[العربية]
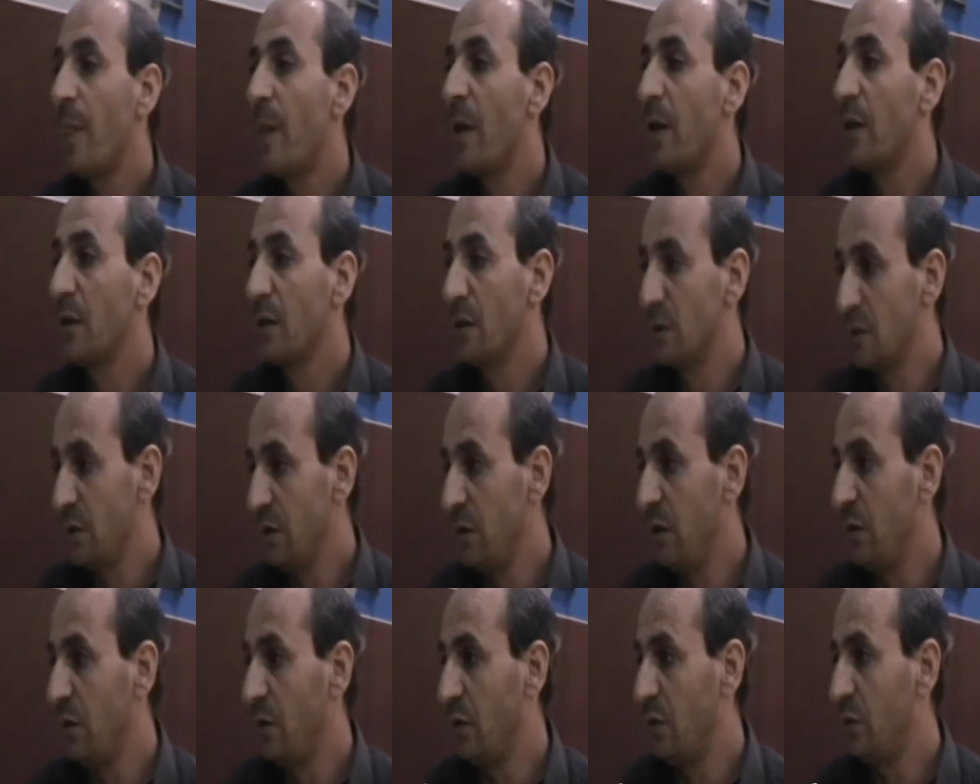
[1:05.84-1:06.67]
قصدك
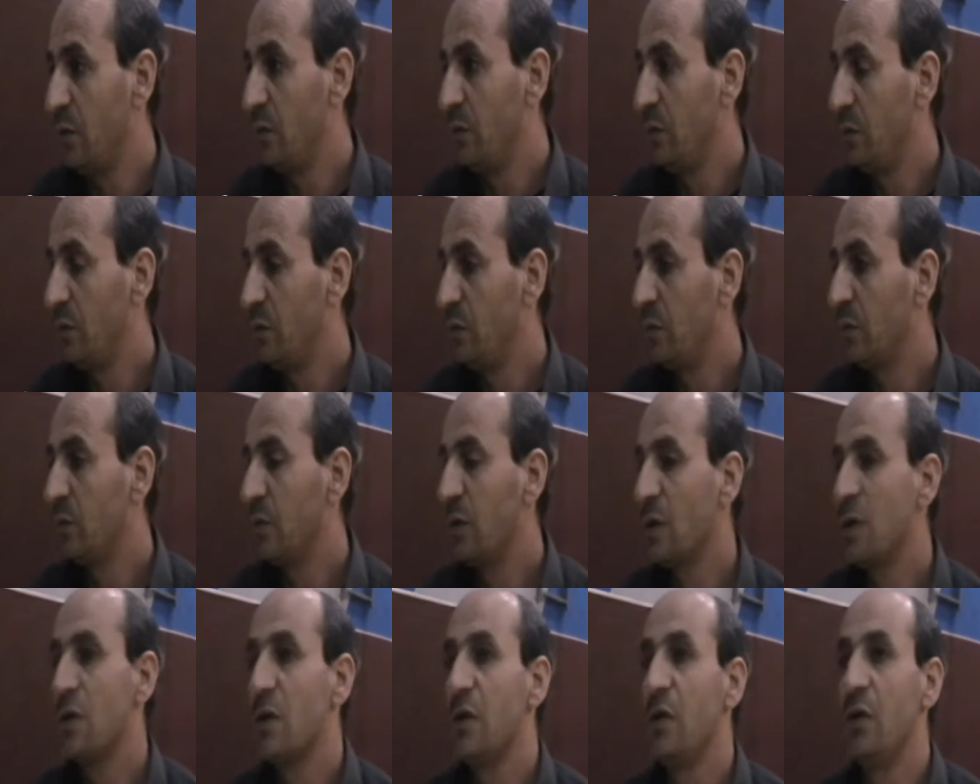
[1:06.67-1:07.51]
تصليحه اي نعم
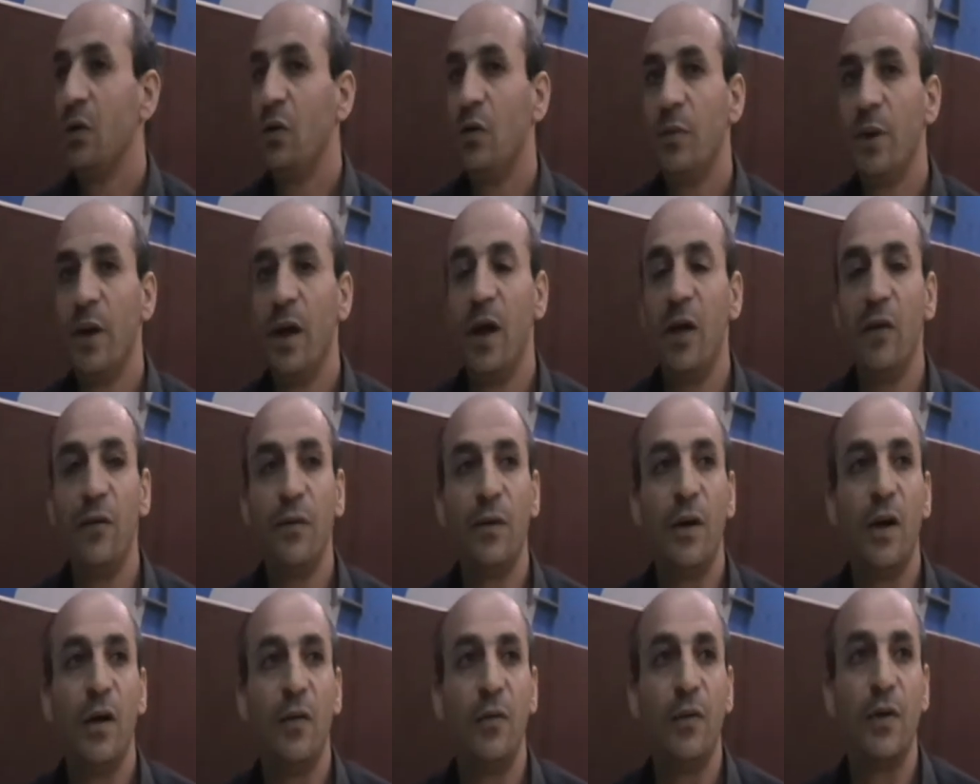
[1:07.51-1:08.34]
تصليحه من
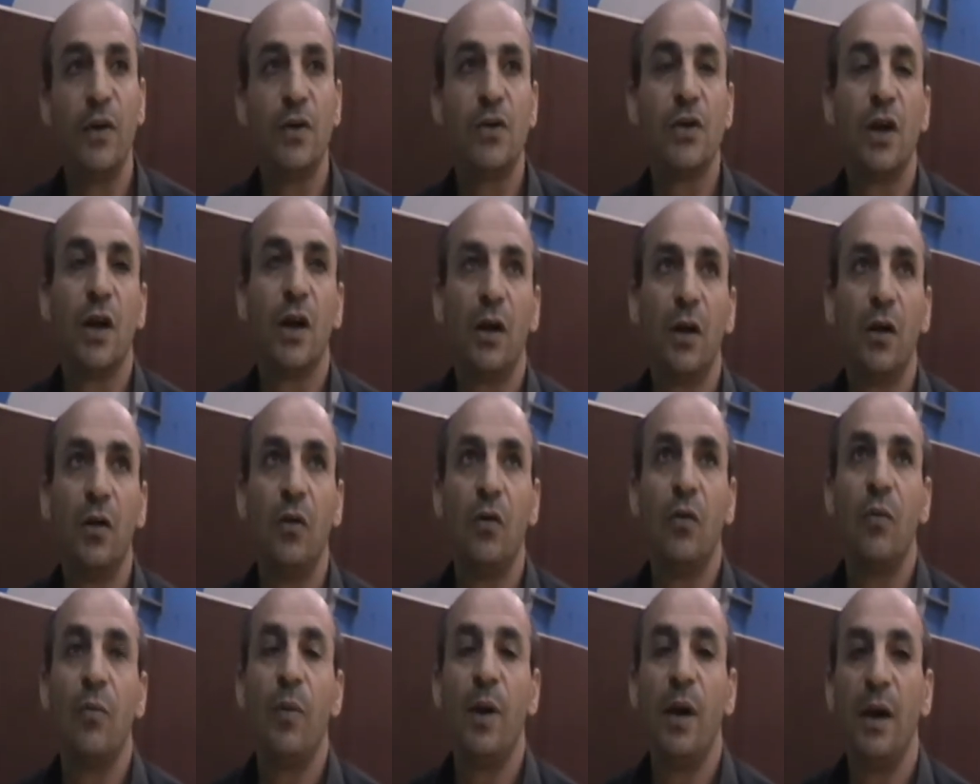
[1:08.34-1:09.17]
1000 ل 2000
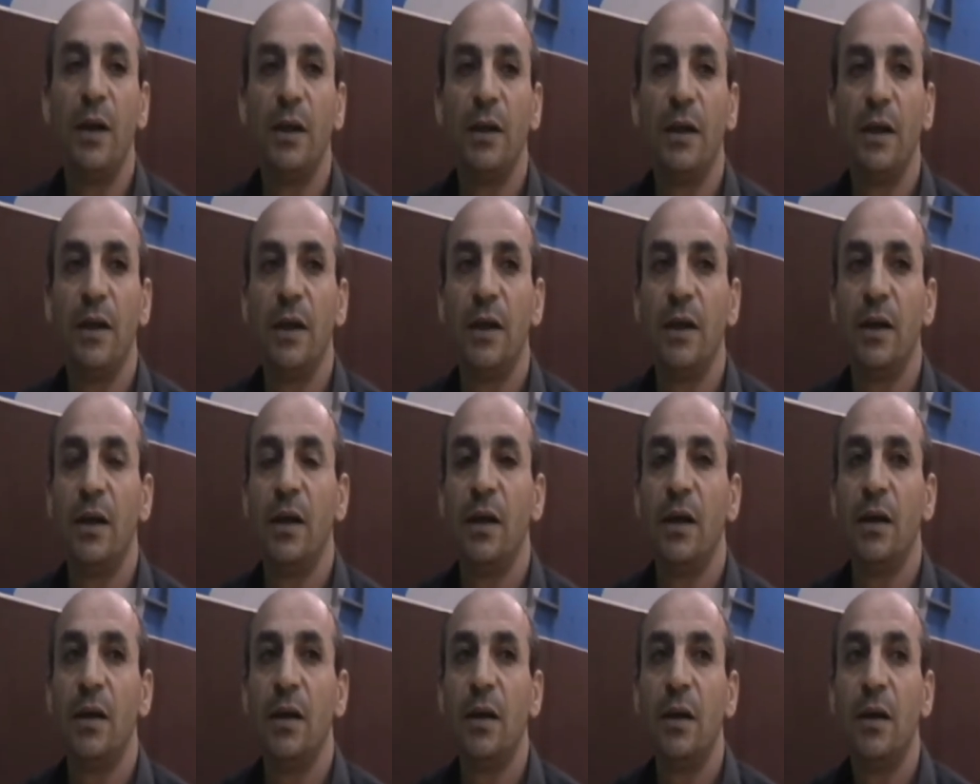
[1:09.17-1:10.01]
شيكل وبعدين
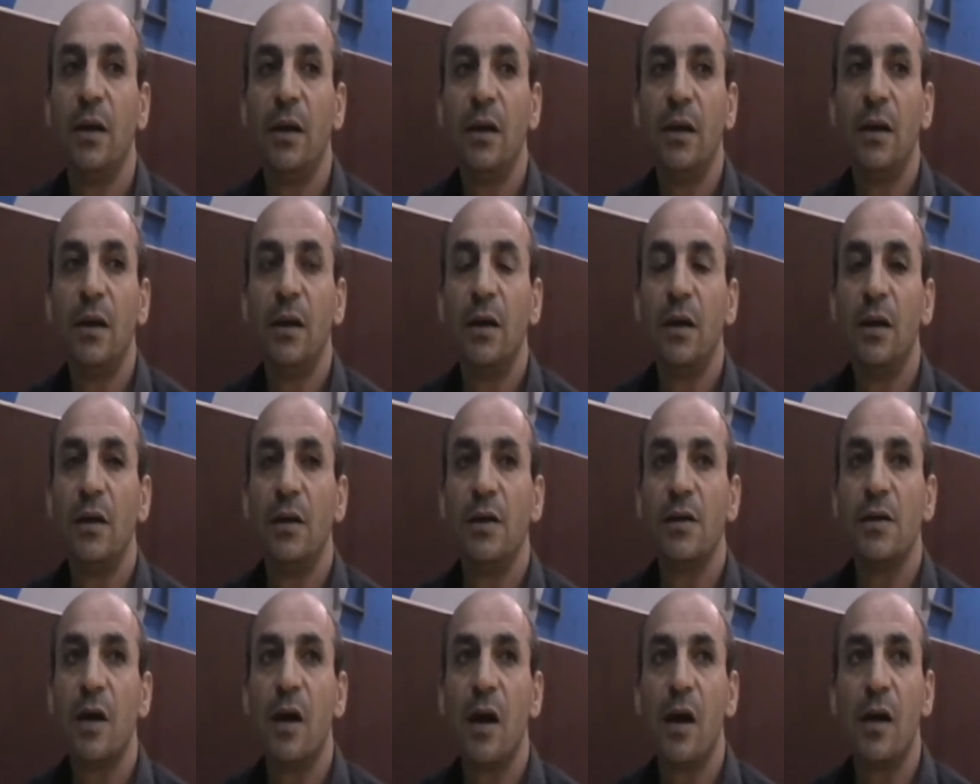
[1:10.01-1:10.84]

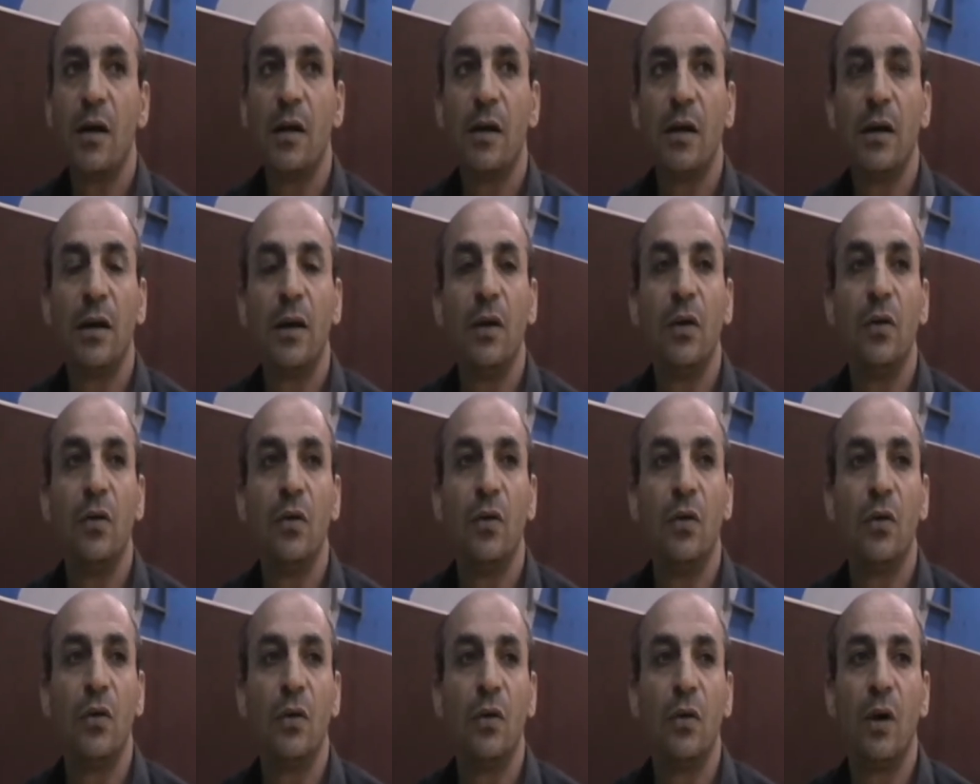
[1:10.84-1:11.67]
اللي صار
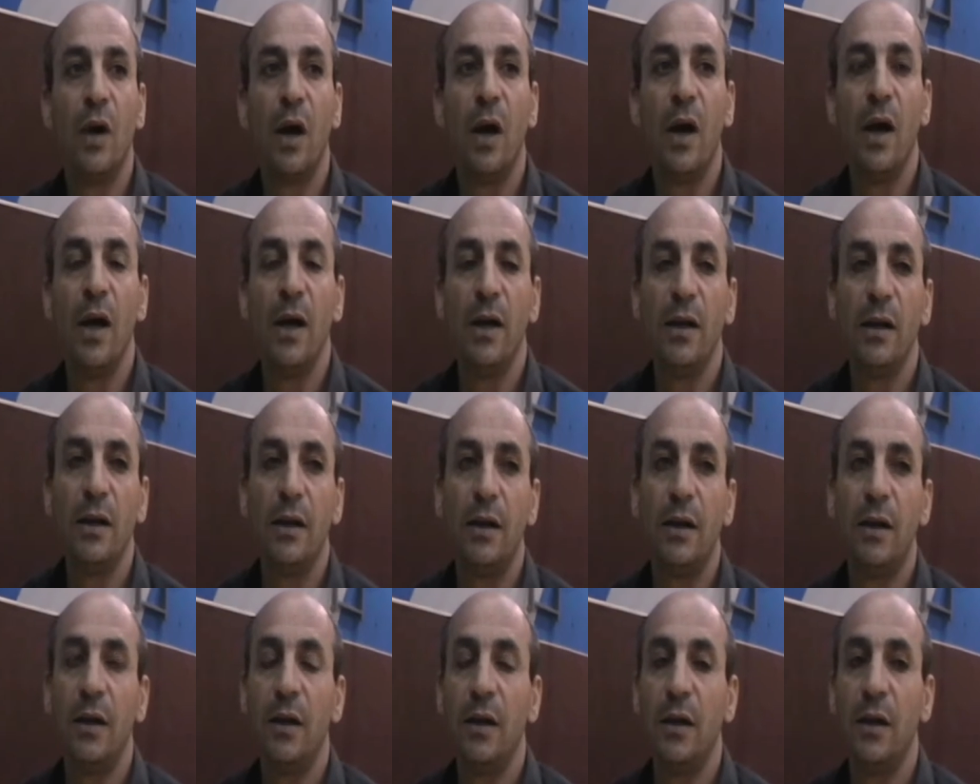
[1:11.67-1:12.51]
انه هاي